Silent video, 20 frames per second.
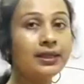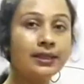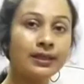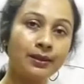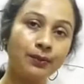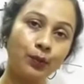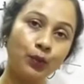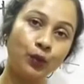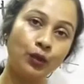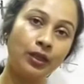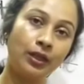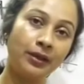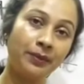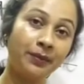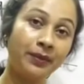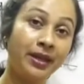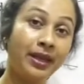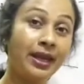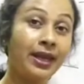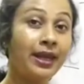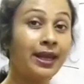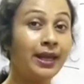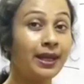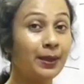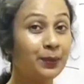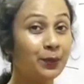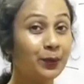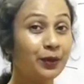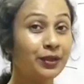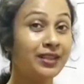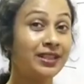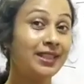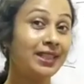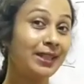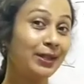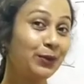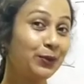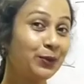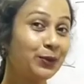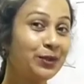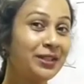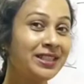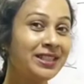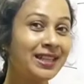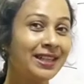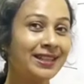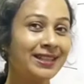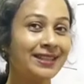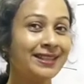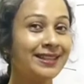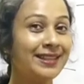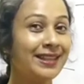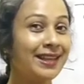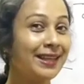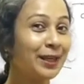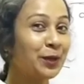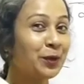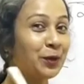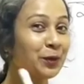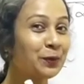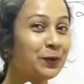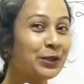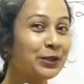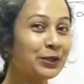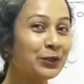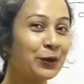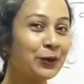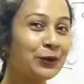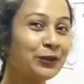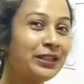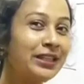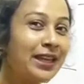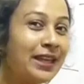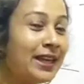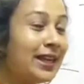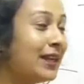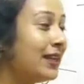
হিসেব করলাম এরপর যে গুণ জানে সে কি করবে সহজে